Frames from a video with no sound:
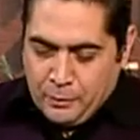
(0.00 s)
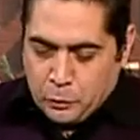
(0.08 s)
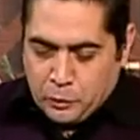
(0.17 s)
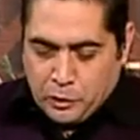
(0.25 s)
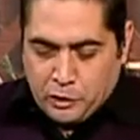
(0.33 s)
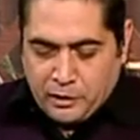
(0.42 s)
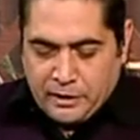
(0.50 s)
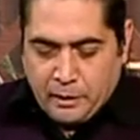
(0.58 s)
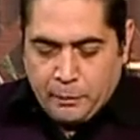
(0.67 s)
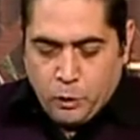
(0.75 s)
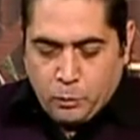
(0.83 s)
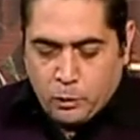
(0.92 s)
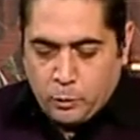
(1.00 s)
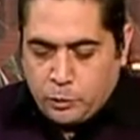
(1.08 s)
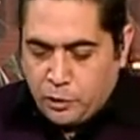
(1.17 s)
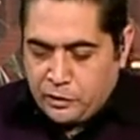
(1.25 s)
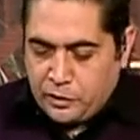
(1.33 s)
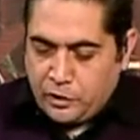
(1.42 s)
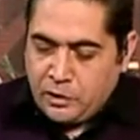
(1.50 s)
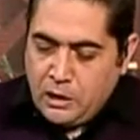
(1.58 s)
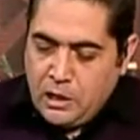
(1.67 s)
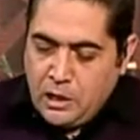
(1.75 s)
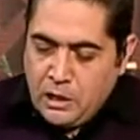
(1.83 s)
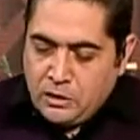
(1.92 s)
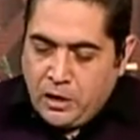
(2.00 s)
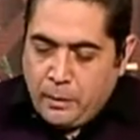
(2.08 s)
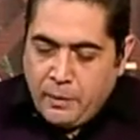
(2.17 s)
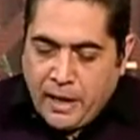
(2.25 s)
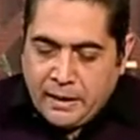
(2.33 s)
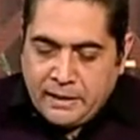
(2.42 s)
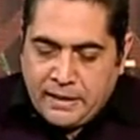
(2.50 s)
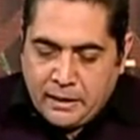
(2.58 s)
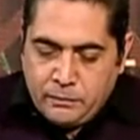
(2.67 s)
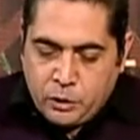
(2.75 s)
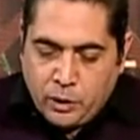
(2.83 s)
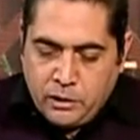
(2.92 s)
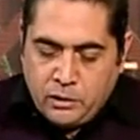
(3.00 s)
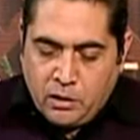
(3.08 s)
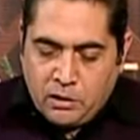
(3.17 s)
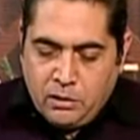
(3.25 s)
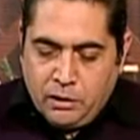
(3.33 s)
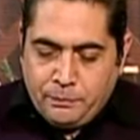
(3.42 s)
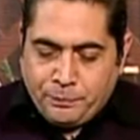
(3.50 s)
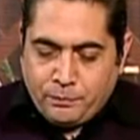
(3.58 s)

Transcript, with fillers: والنشاط جميل ومطلوب شويه رياضه طيب هنتكلم شويه النهارده